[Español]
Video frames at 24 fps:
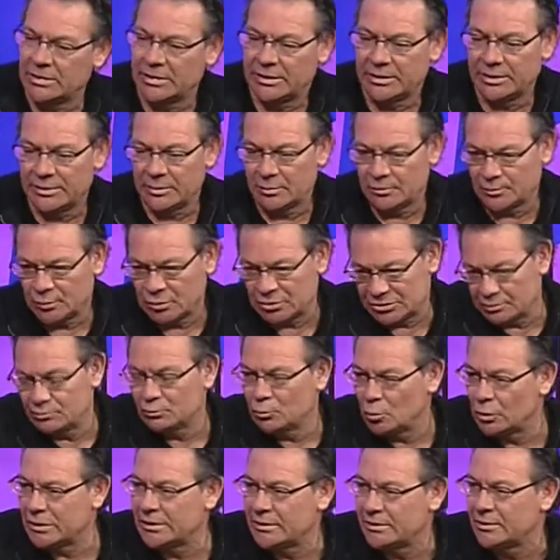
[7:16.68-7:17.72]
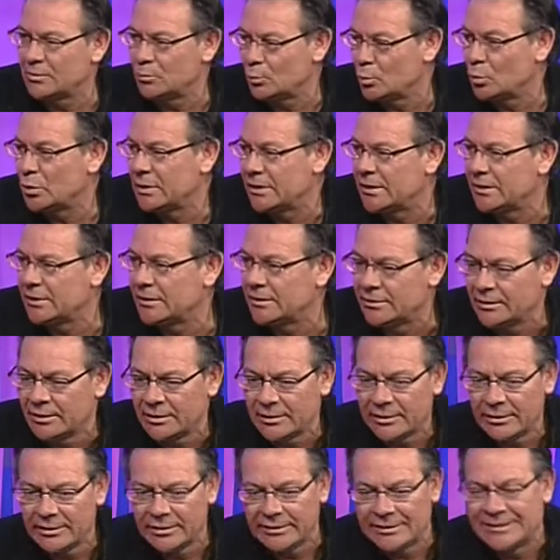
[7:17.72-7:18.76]
mm, eh, pues muy, muy
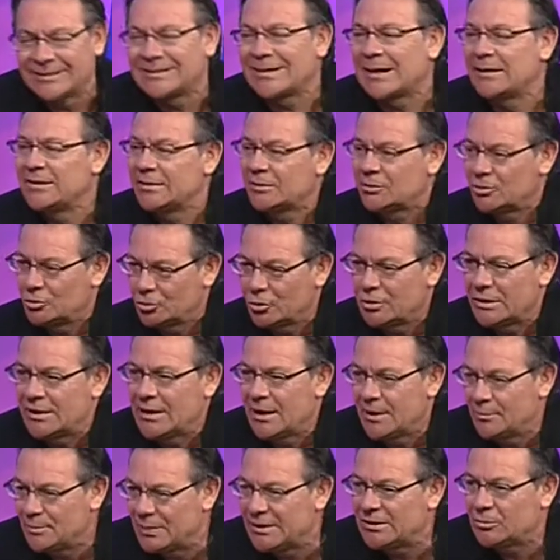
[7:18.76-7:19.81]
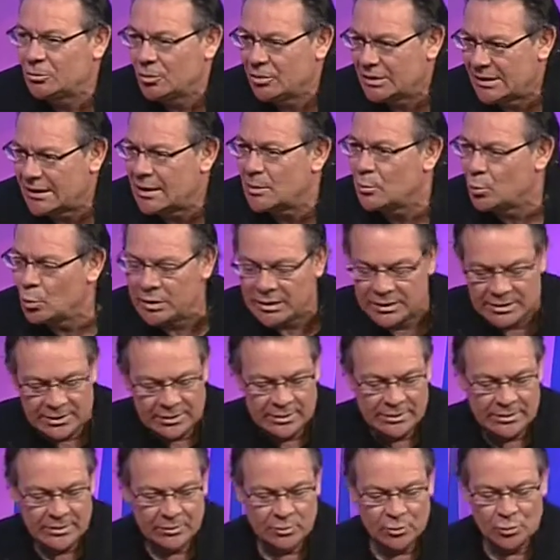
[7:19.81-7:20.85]
de trayectoria pictórica
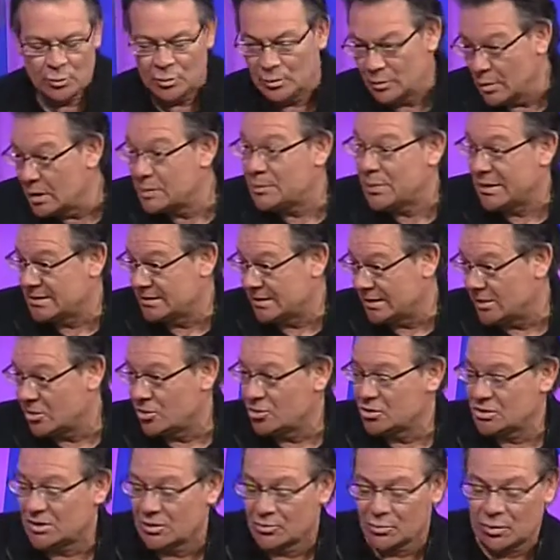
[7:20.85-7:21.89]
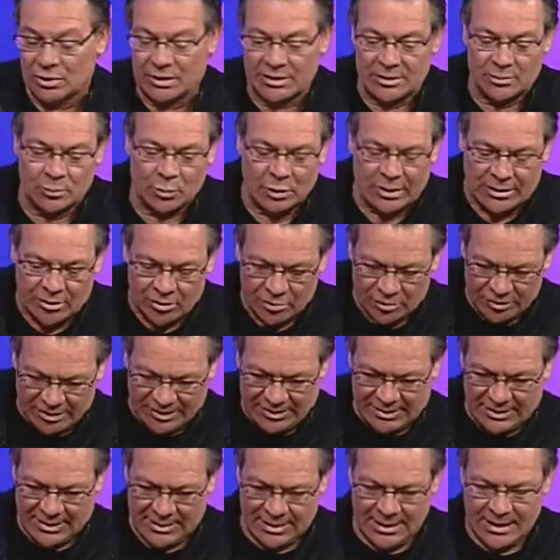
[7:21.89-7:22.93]
muy, muy prestigiosa, muy
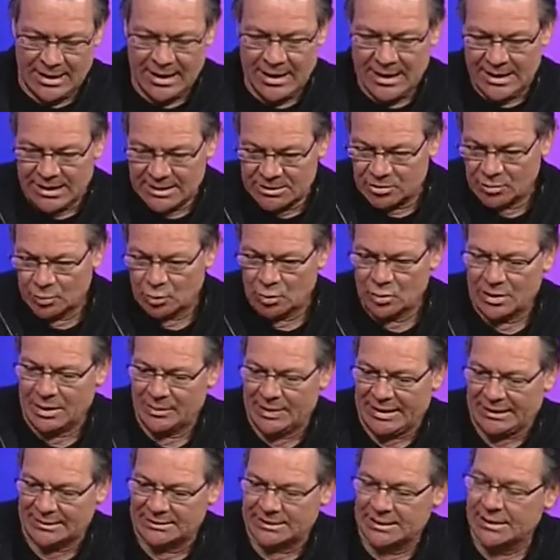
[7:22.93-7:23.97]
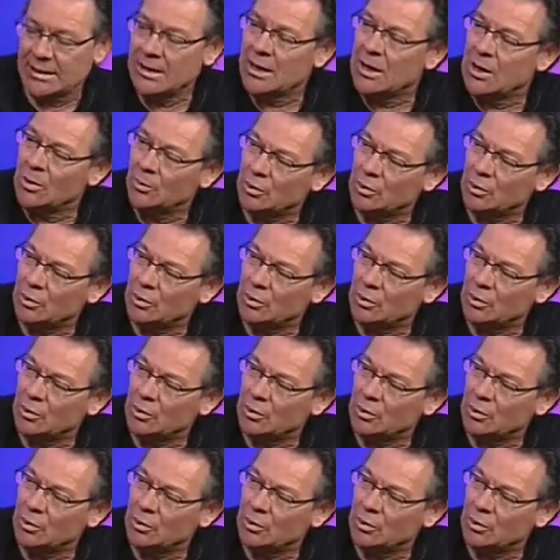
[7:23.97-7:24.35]
reconocida. Esto por una parte.